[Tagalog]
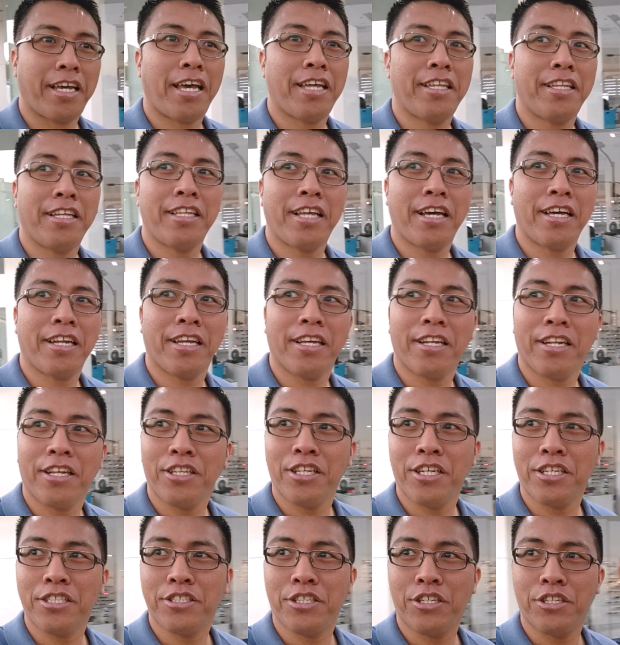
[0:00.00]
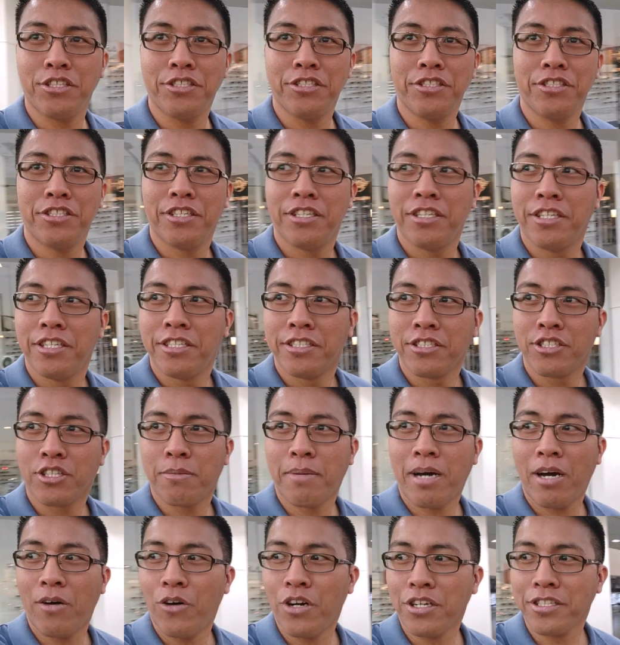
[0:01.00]
Gaya na naririnig nyo,
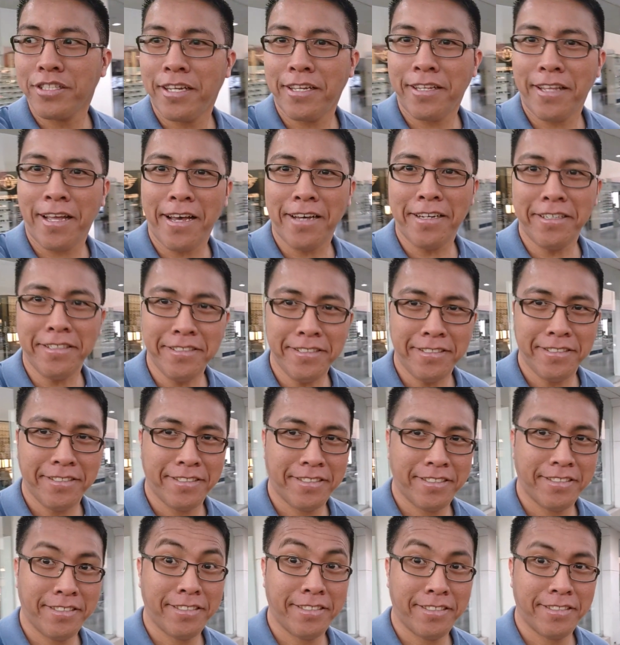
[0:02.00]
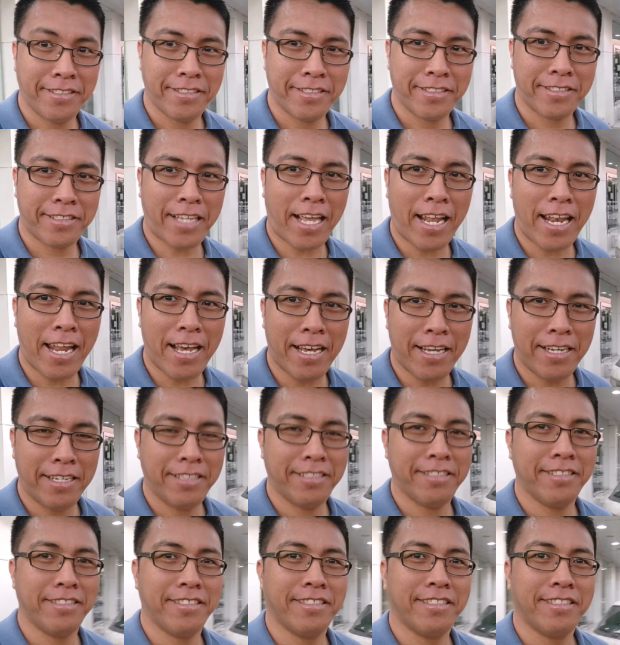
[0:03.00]
tumawag na ng sala.